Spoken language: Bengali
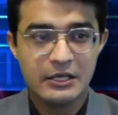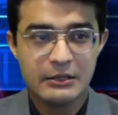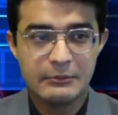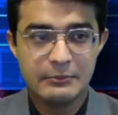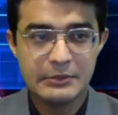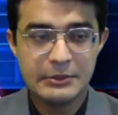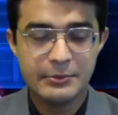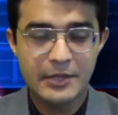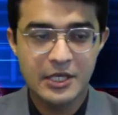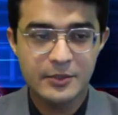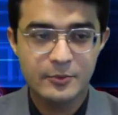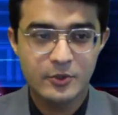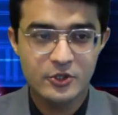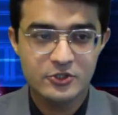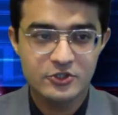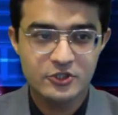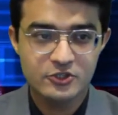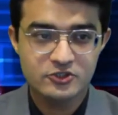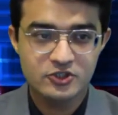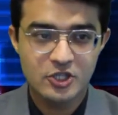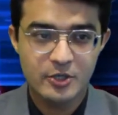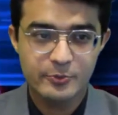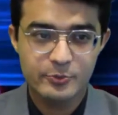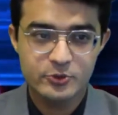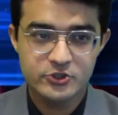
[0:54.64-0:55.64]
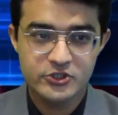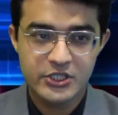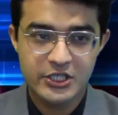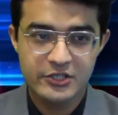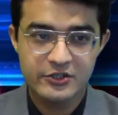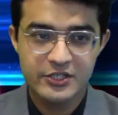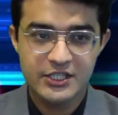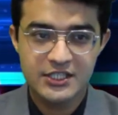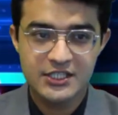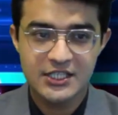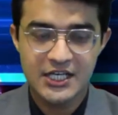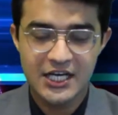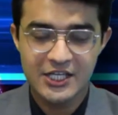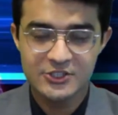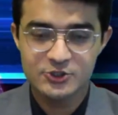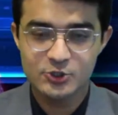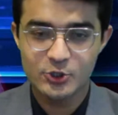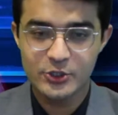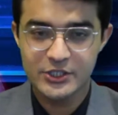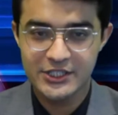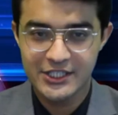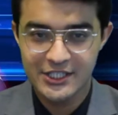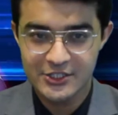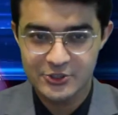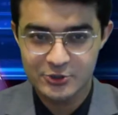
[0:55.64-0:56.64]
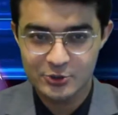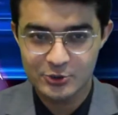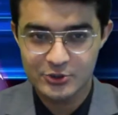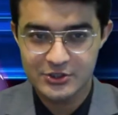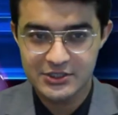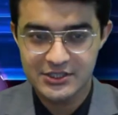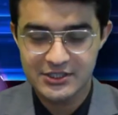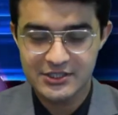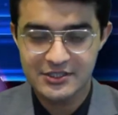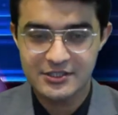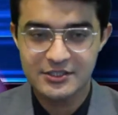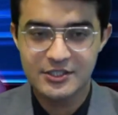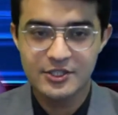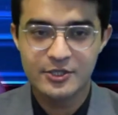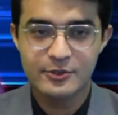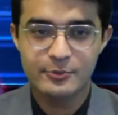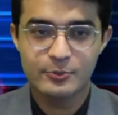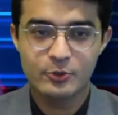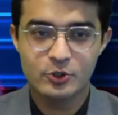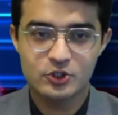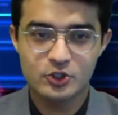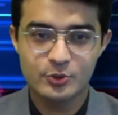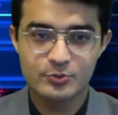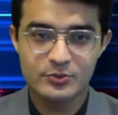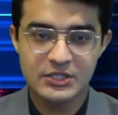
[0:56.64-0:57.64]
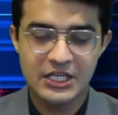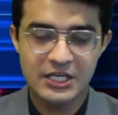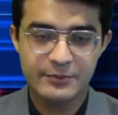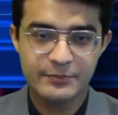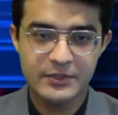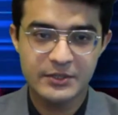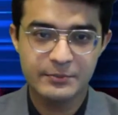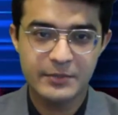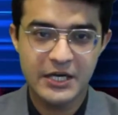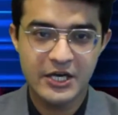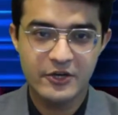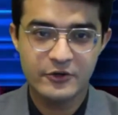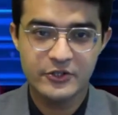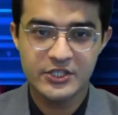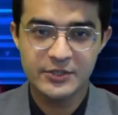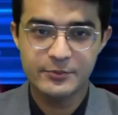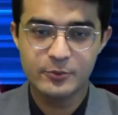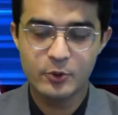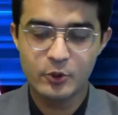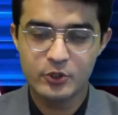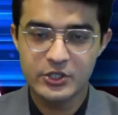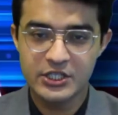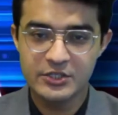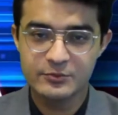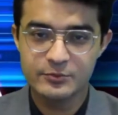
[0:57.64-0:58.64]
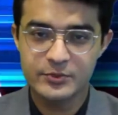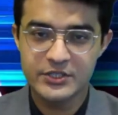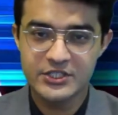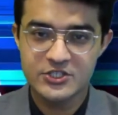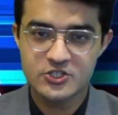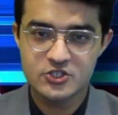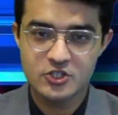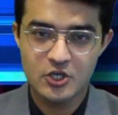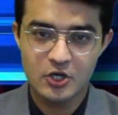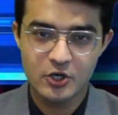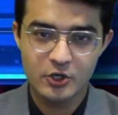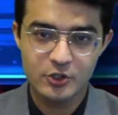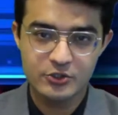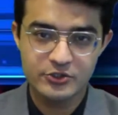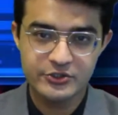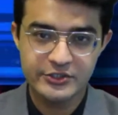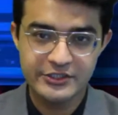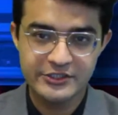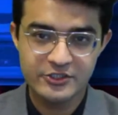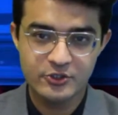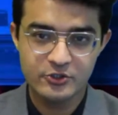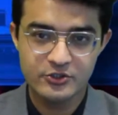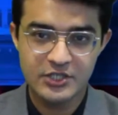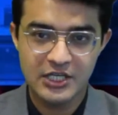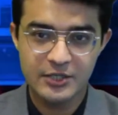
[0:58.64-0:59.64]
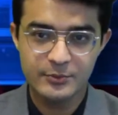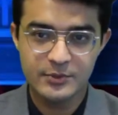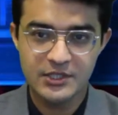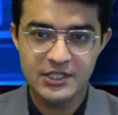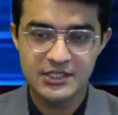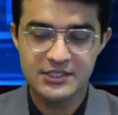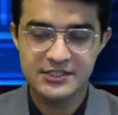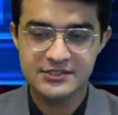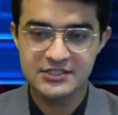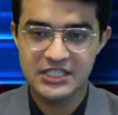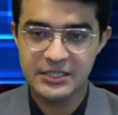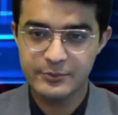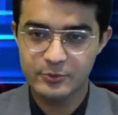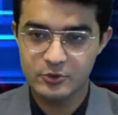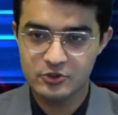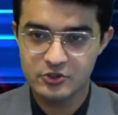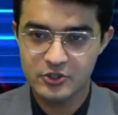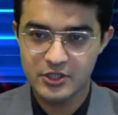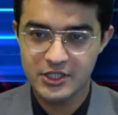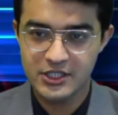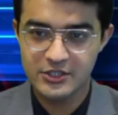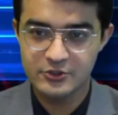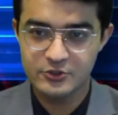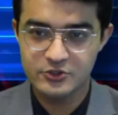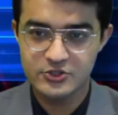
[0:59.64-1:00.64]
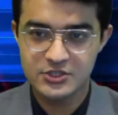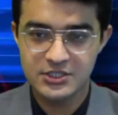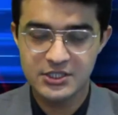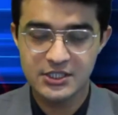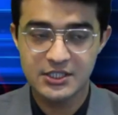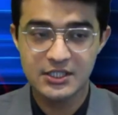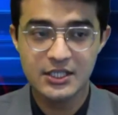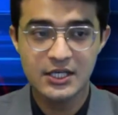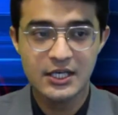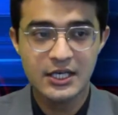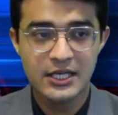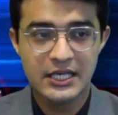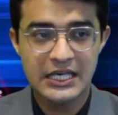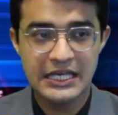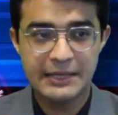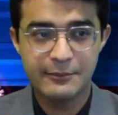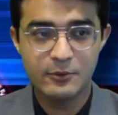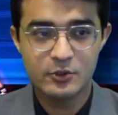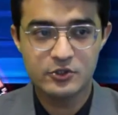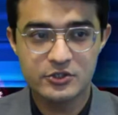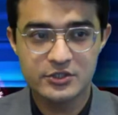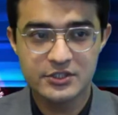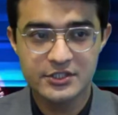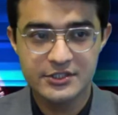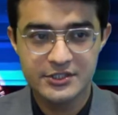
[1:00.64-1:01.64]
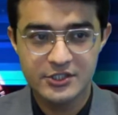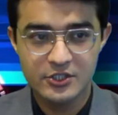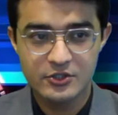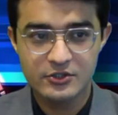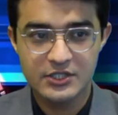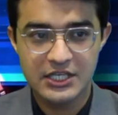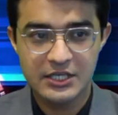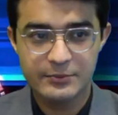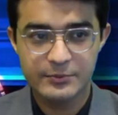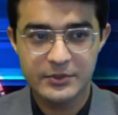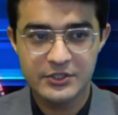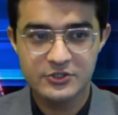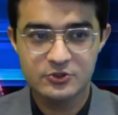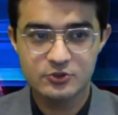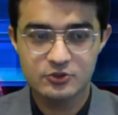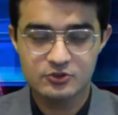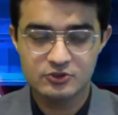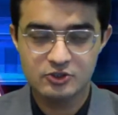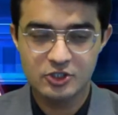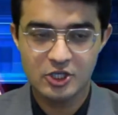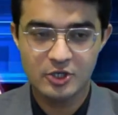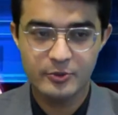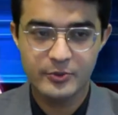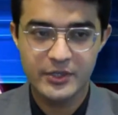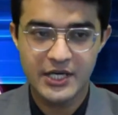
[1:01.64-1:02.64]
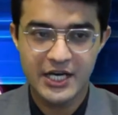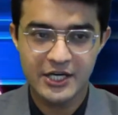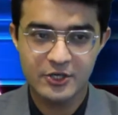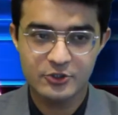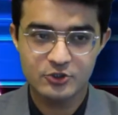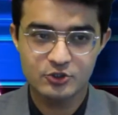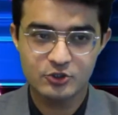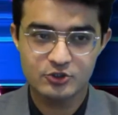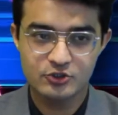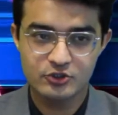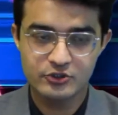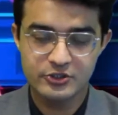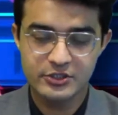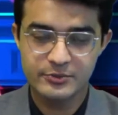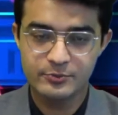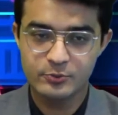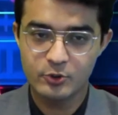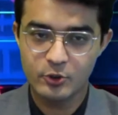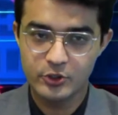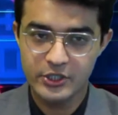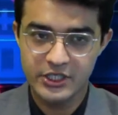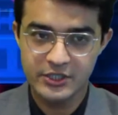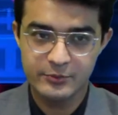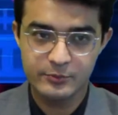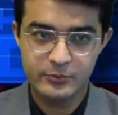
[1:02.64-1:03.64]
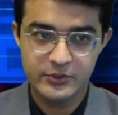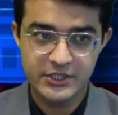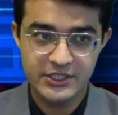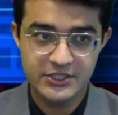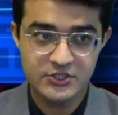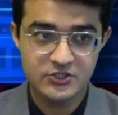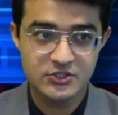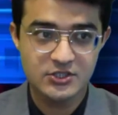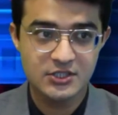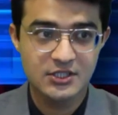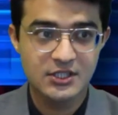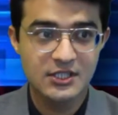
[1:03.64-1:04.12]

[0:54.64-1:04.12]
বিমানবন্দর সম্প্রসারণের কাজও এগিয়ে চলছে প্রথম ধাপে বারোটি বোর্ডিং ব্রিজ সহ তৃতীয় টার্মিনালটি স্থাপন করা হচ্ছে এবং দ্বিতীয় ধাপে যুক্ত হবে আরও চোদ্দটি বোর্ডিং ব্রিজ